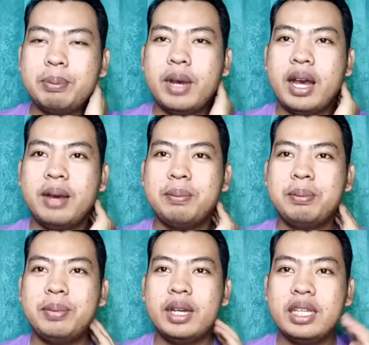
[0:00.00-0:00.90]
bapak,
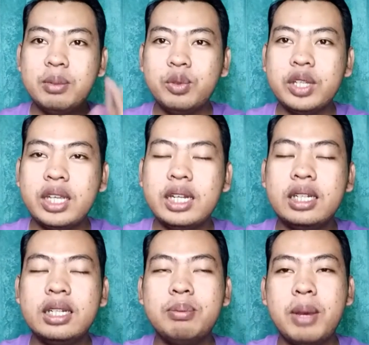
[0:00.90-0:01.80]
eh, iya
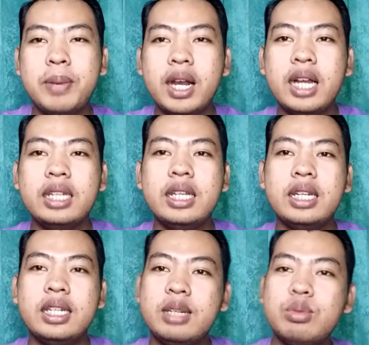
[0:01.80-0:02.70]
mungkin bapak
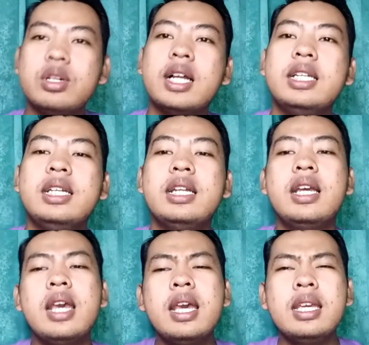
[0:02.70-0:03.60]
kalian, ibu
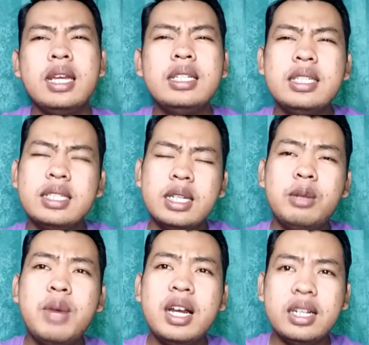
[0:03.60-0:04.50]
kalian yang
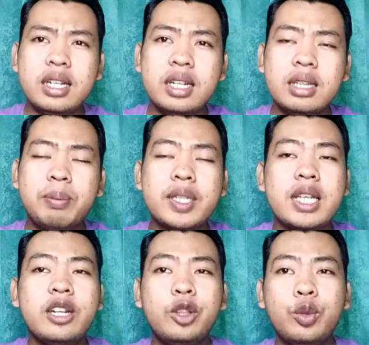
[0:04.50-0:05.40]
nyesel banget pas
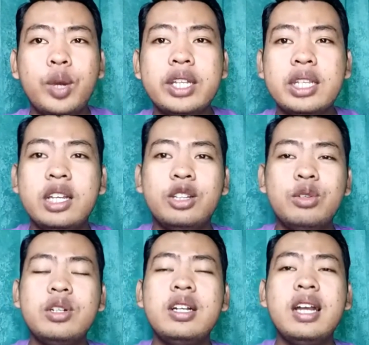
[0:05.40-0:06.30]
hari tuanya
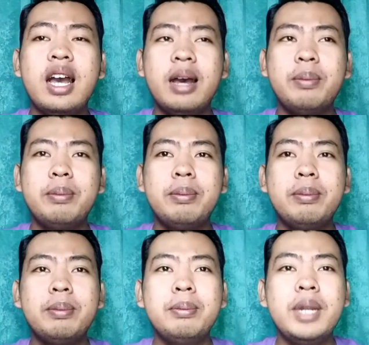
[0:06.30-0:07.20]
itu nggak
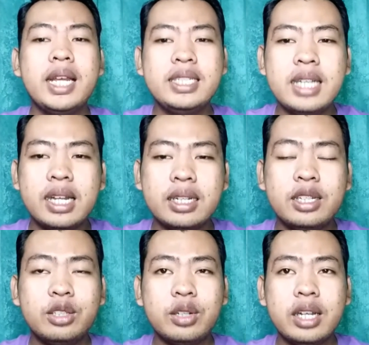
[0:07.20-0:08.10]
belajar
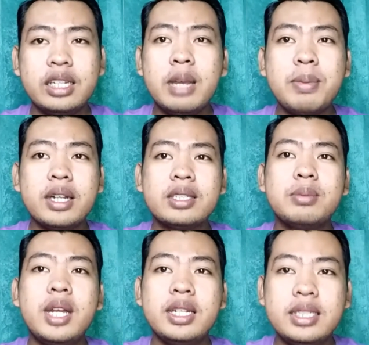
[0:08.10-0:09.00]
gitu kan dia
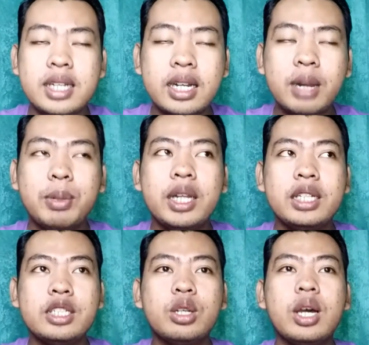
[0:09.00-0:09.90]
malas belajar
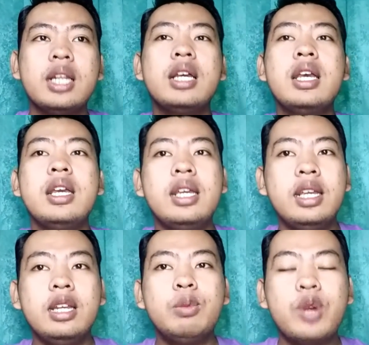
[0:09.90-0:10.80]
apalagi soal
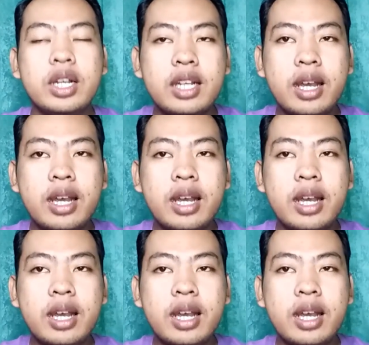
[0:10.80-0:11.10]
ilmu